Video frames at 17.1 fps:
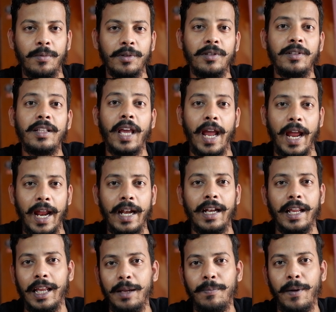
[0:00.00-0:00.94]
కాబోతుంది
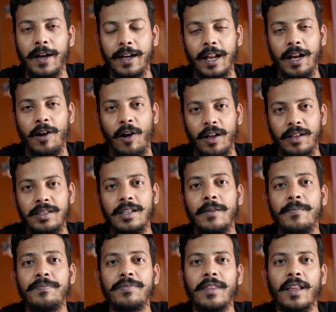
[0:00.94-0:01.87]
అండ్ ఈ బండి లాంచ్
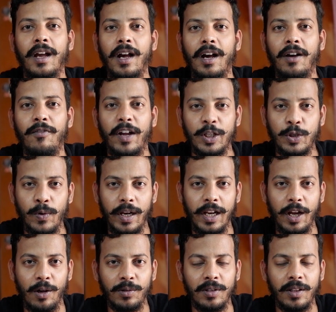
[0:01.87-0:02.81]

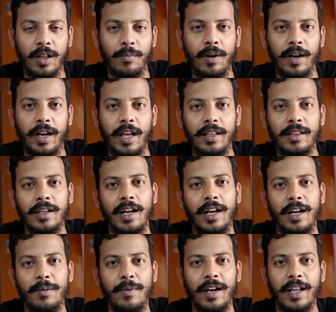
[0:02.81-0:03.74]
వర్చువల్లీ అవుతుందన్నమాట
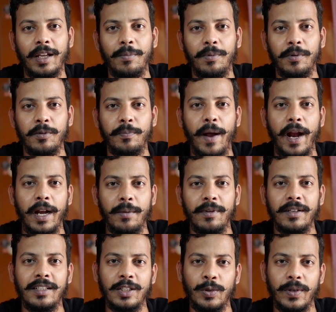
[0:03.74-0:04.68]
ఎందుకంటే మనకి ఇప్పుడు
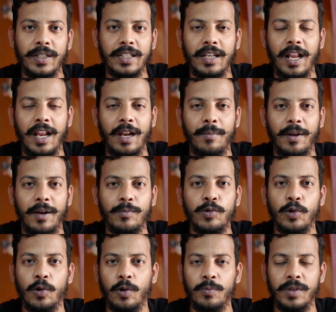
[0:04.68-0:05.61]
పాండమిక్ సిచ్యువేషన్లలో మనం
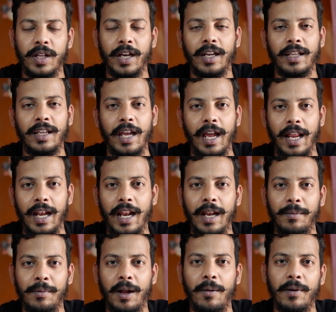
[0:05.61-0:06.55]
షోరూమ్ దగ్గరికి
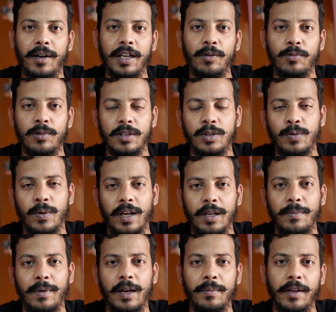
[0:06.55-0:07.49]
వెళ్ళలేం కాబట్టి
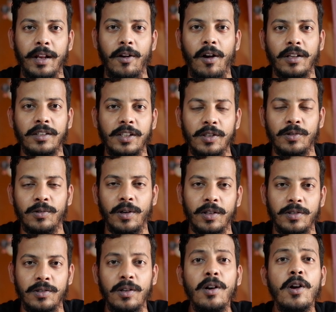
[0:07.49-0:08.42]
వర్చువల్లీ మనం ఈ లాంచ్ని
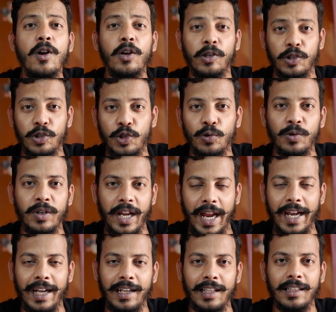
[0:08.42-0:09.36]
చూడొచ్చు జూన్
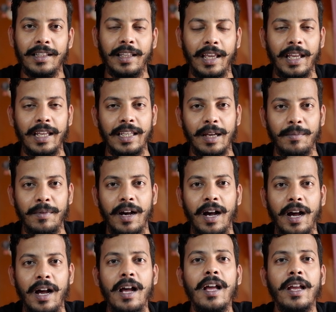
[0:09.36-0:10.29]
ఎయిటీన్త్కి
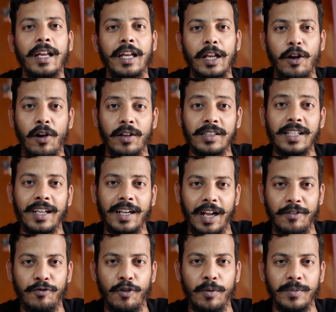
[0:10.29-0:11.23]
యమహా ఈ లాంచ్ని
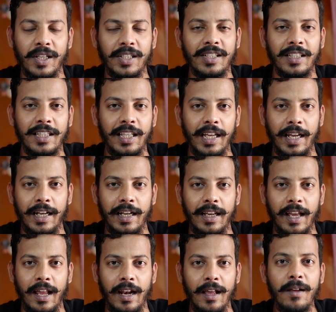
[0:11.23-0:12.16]
కన్ఫర్మ్ చేసింది
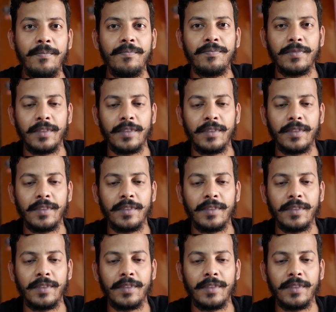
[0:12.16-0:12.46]
ఇండియాలో